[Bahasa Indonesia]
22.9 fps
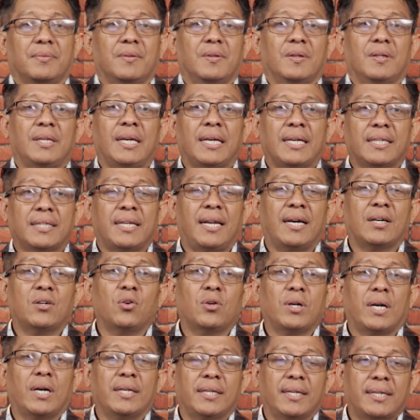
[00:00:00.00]
yang kita
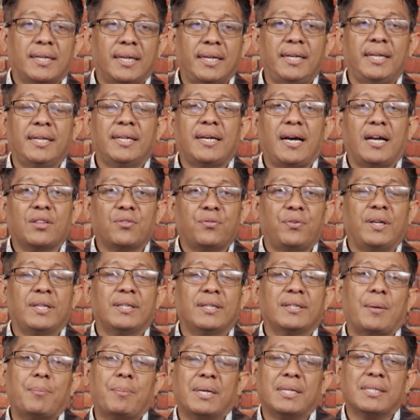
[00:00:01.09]
lakukan di klinik Advent
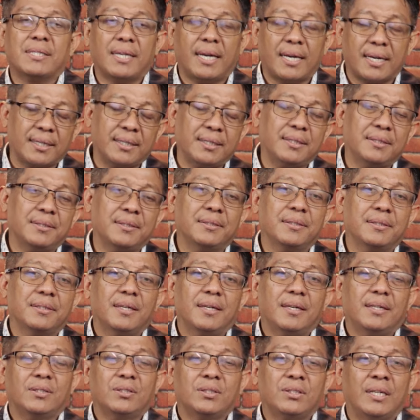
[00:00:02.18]
Taman Sari
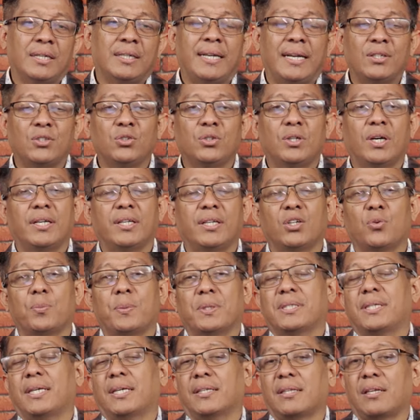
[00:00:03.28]
dan juga di Rumah
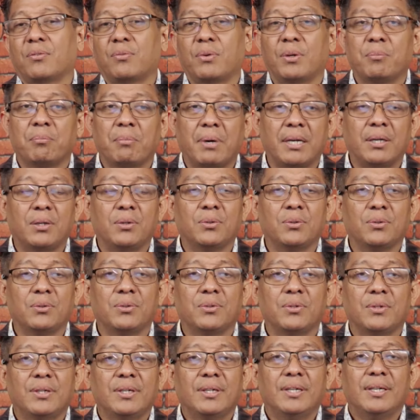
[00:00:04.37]
Sakit Advent Bandung,
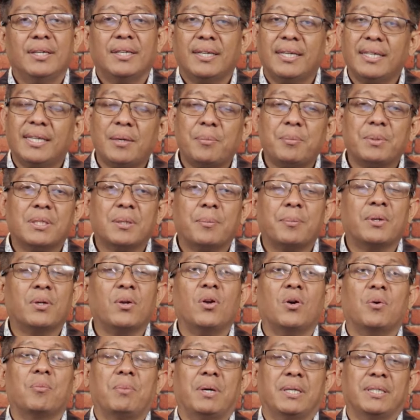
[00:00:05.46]
kita bisa
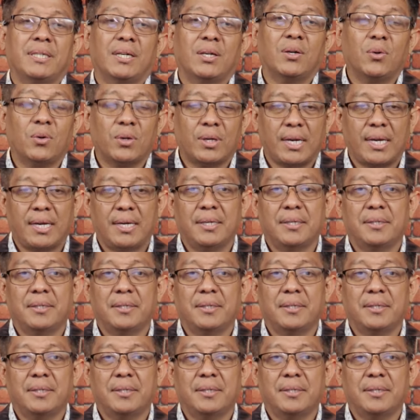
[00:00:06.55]
menolong banyak orang.